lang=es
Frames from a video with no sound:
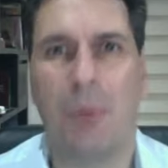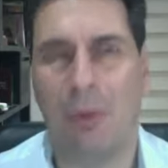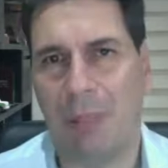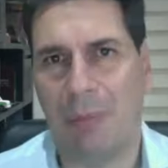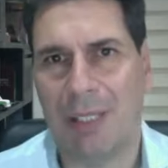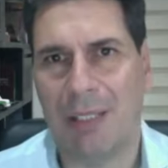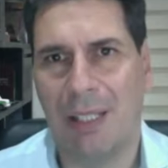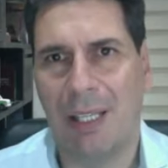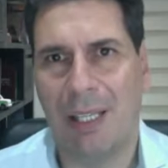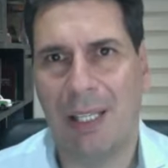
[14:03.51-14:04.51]
problemas.
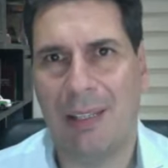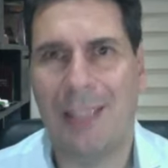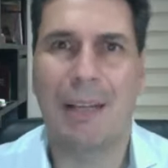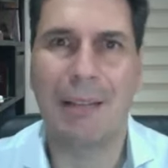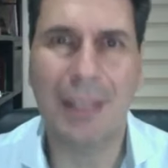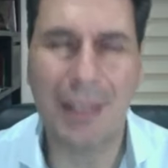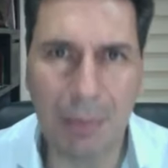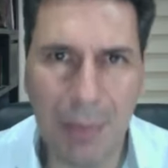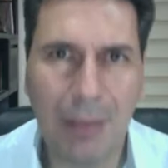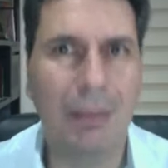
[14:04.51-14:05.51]
Eh,
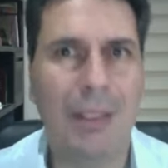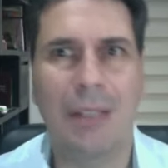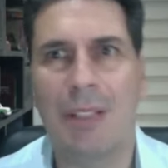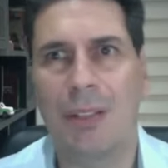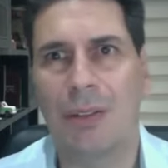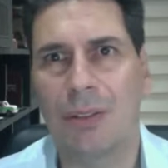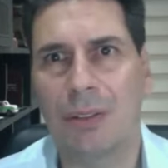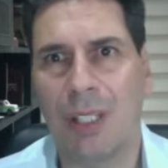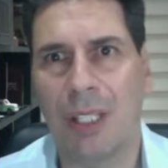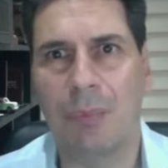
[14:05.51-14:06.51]
desabastecimiento de
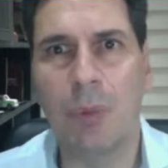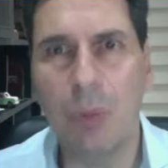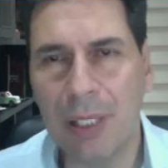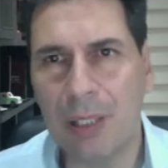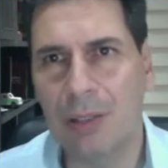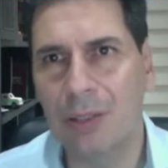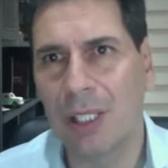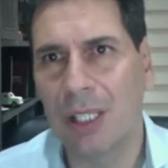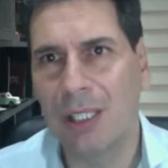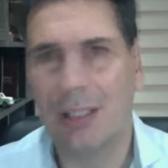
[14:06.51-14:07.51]
servicios eh, públicos,
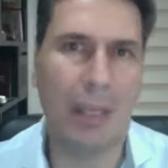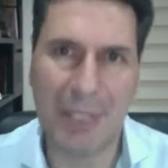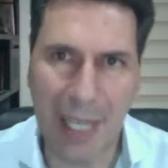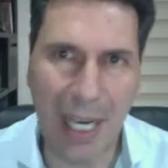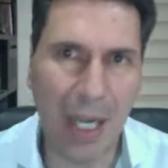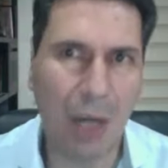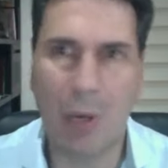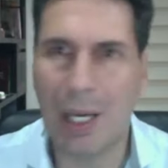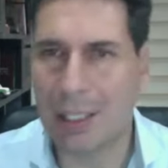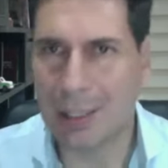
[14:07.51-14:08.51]
llámese
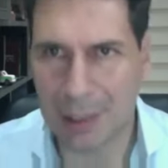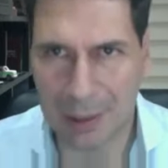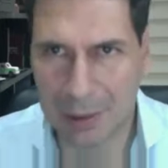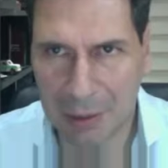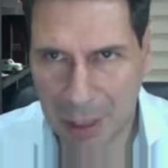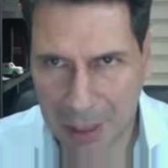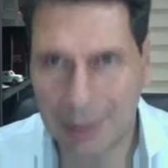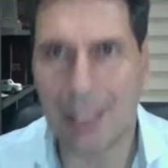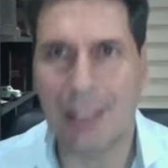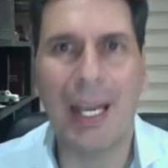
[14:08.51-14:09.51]
agua, eh,
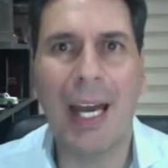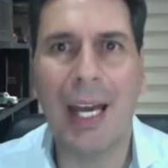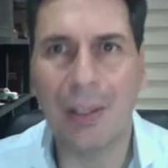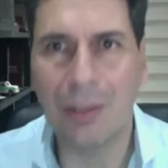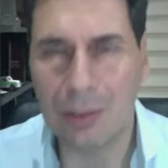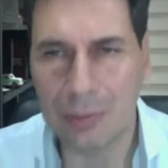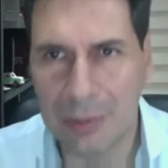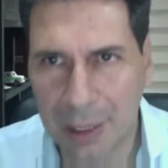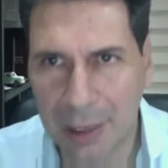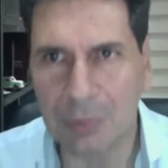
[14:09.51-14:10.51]
alcantarillado,
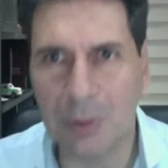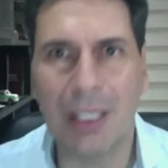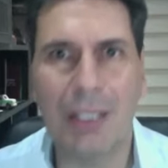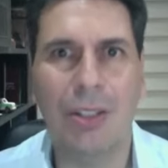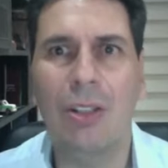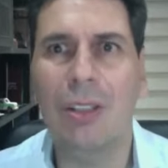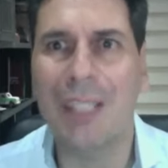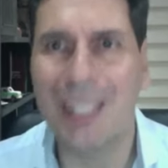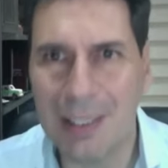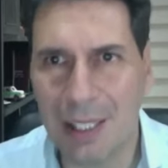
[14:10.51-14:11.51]

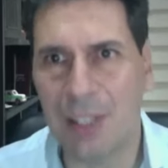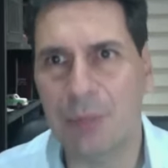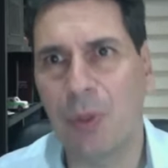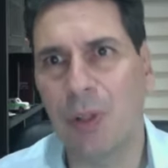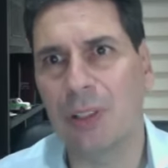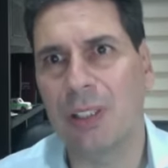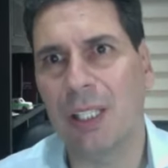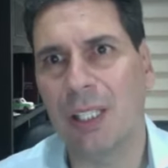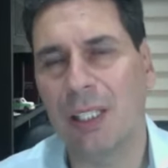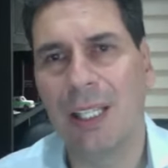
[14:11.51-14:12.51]
telecomunicaciones,
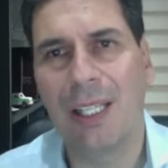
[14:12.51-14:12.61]
transporte,